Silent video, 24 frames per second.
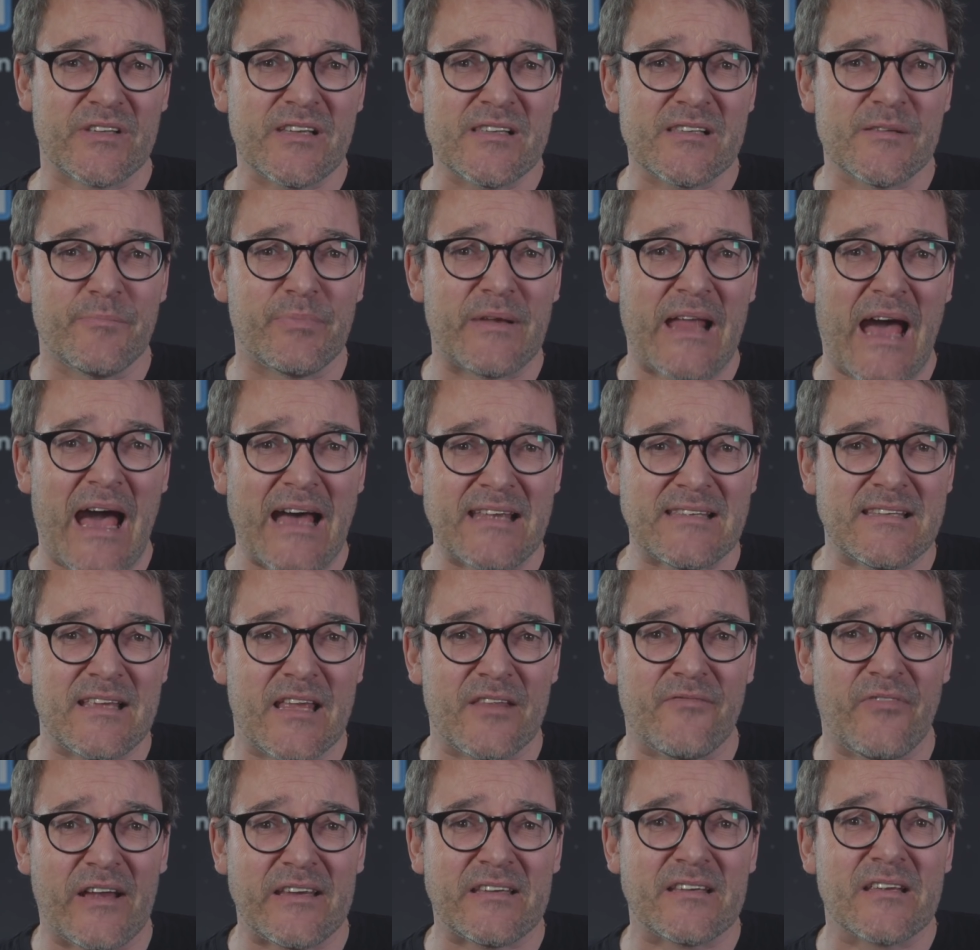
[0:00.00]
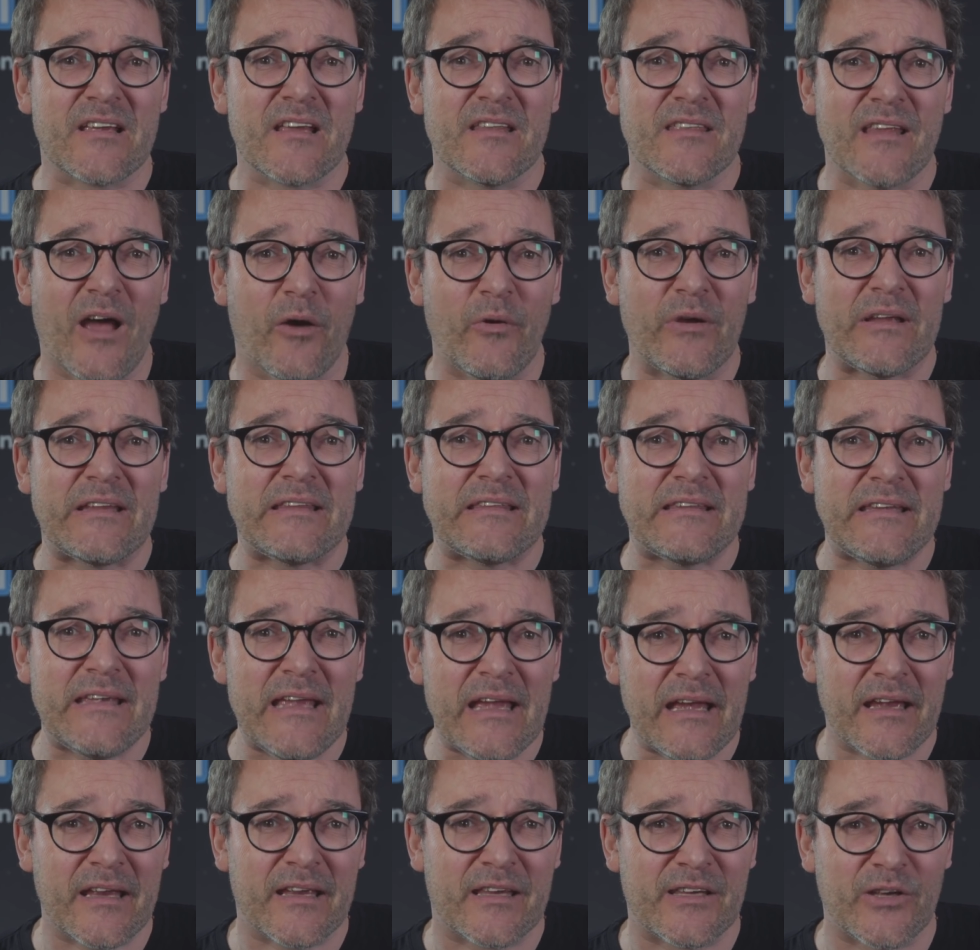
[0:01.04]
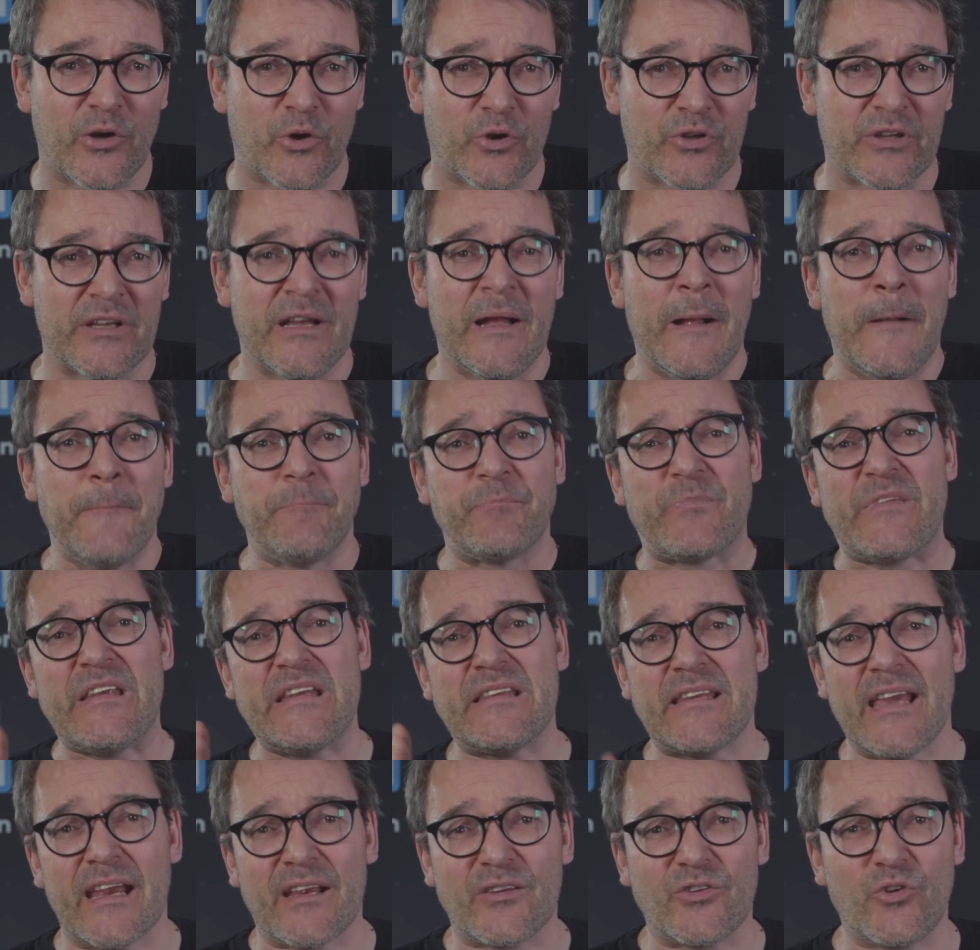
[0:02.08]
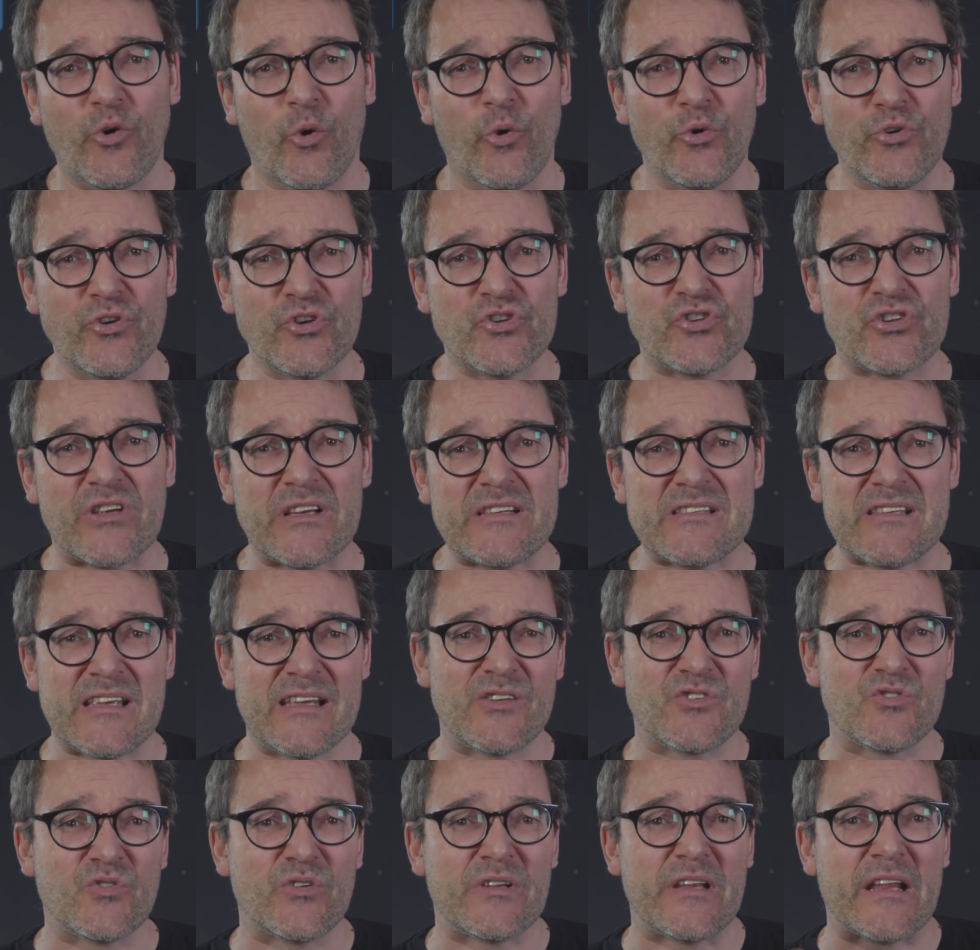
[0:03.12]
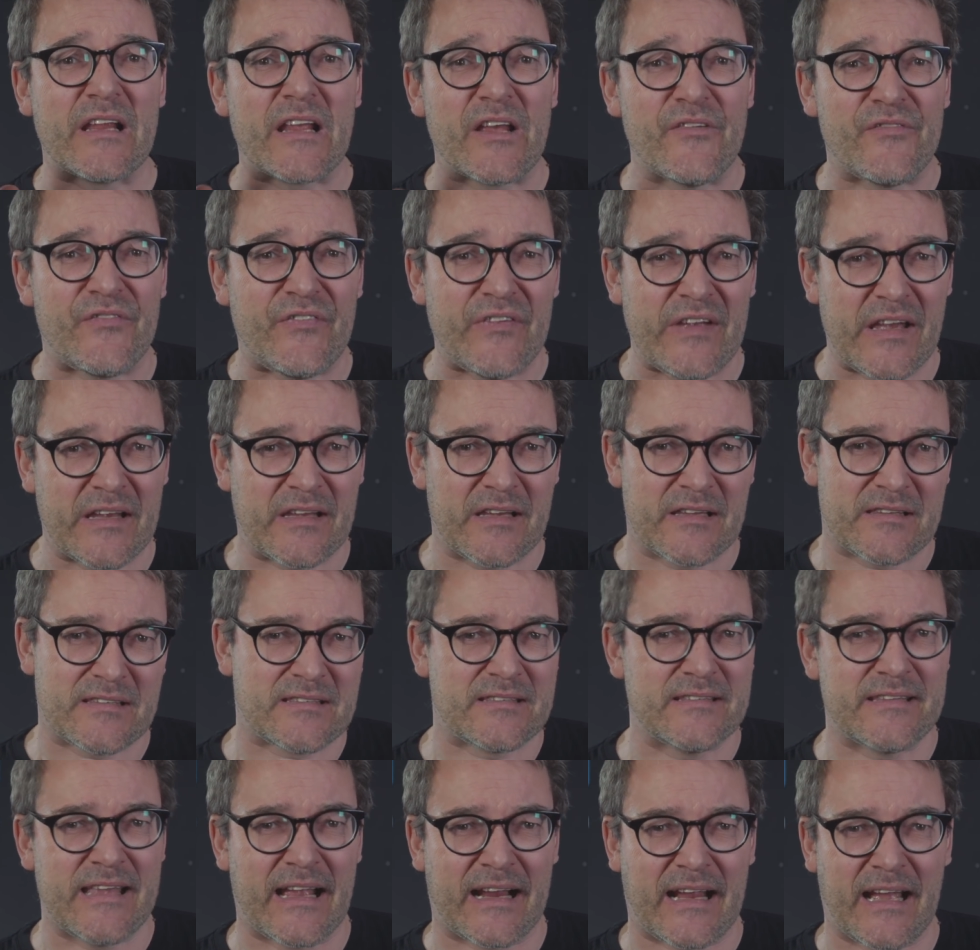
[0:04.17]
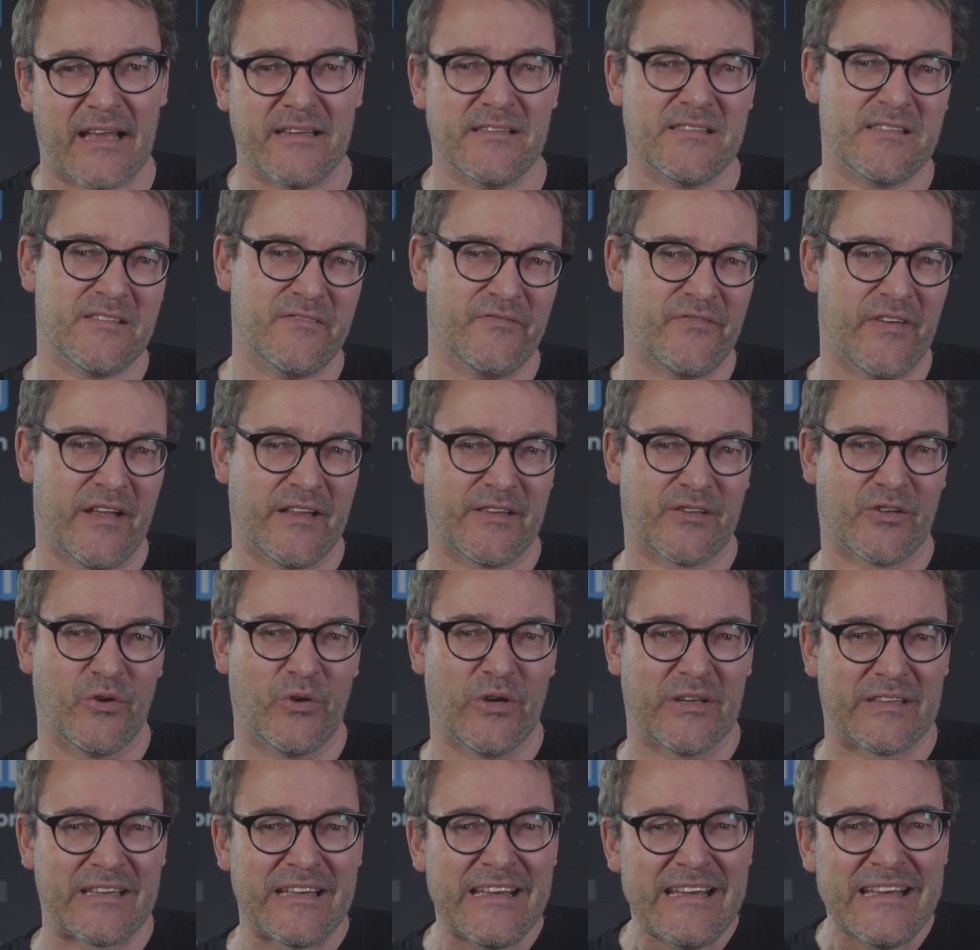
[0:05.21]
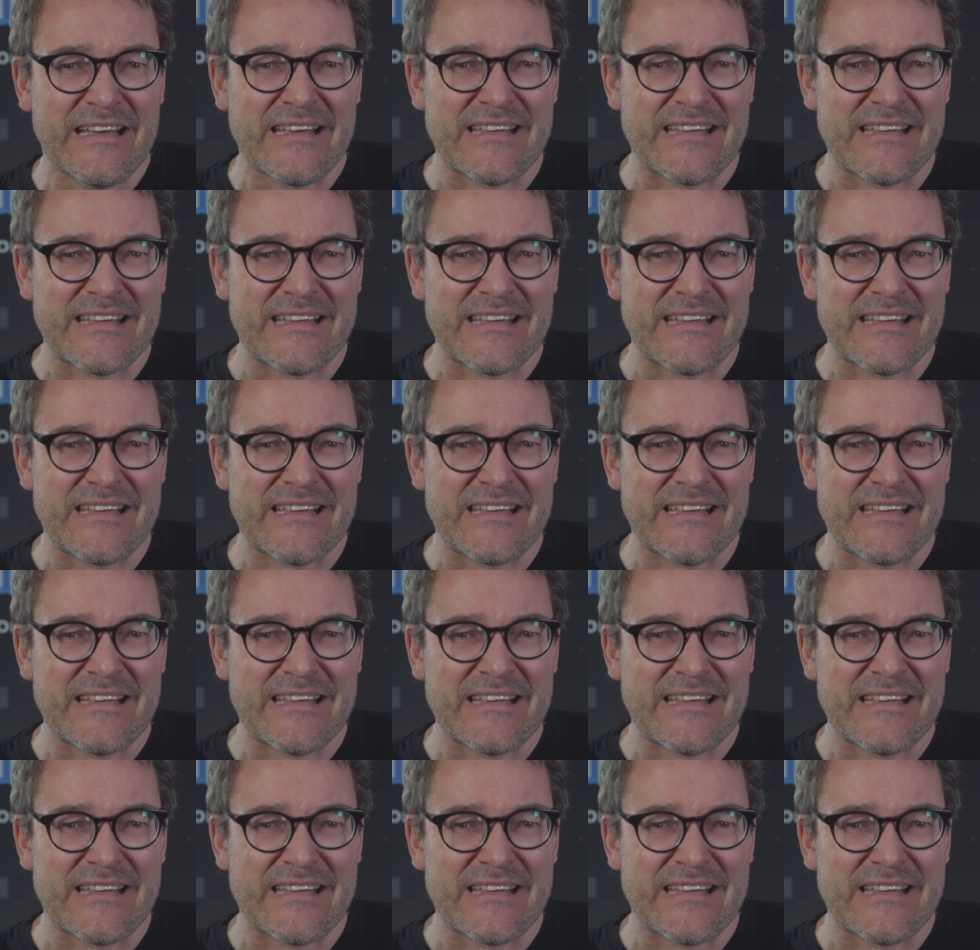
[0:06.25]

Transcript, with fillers: Diese Blasen entweichen genau in der Region, die tektonisch gesehen zu den gefährdetsten der ganzen Welt gehört.